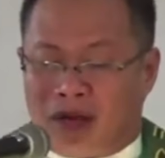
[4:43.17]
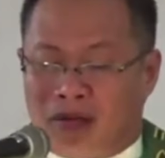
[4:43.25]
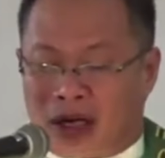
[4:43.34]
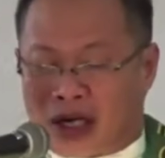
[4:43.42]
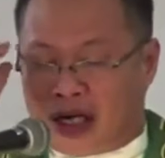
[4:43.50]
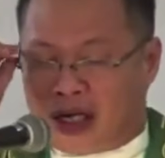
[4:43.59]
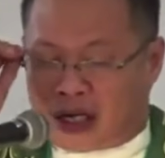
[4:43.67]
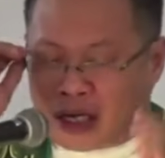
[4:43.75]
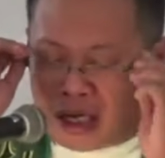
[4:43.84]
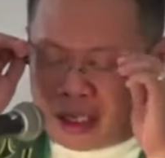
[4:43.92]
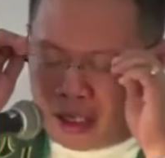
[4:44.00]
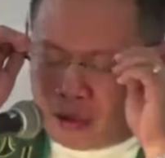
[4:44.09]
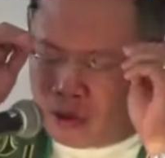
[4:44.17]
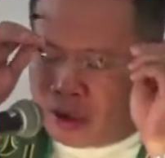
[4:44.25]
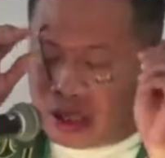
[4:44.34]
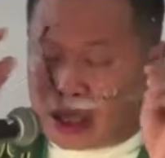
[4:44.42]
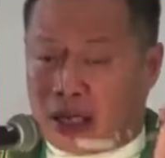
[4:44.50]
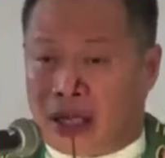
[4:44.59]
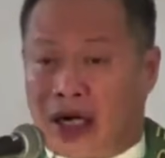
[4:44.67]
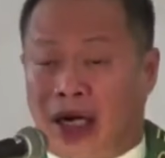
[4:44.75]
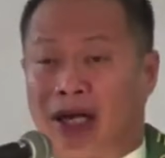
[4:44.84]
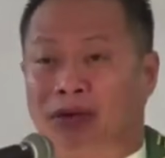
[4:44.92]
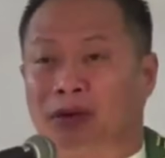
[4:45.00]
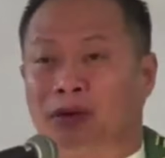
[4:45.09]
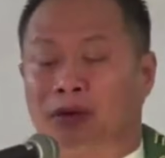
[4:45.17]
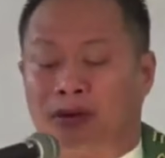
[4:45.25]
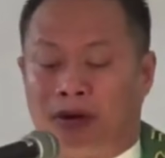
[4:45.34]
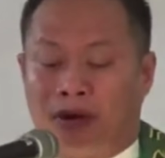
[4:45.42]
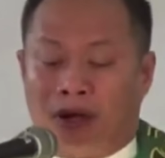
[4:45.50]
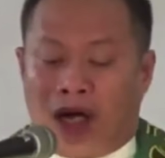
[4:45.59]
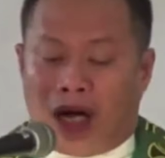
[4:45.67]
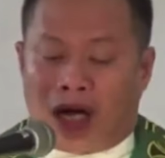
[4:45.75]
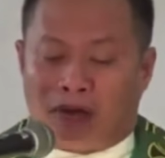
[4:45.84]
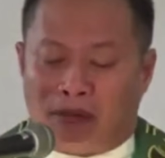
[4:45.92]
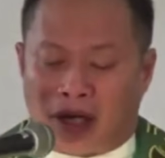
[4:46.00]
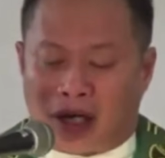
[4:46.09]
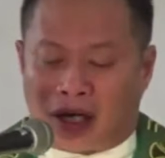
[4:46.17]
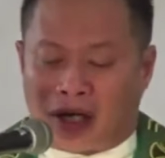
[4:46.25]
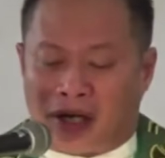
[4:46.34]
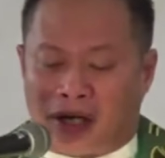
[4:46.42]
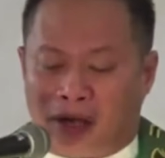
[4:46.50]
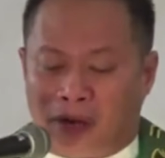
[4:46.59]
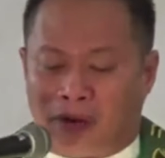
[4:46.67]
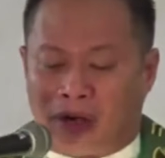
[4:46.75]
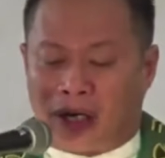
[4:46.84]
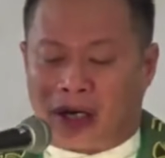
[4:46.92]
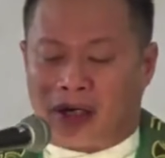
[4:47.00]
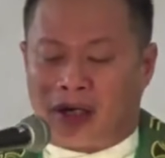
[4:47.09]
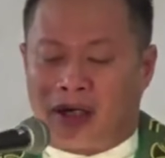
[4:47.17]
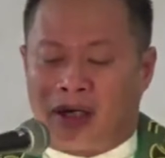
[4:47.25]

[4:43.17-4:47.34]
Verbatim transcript: makalikay ug likayan nato ang mga kahigayunan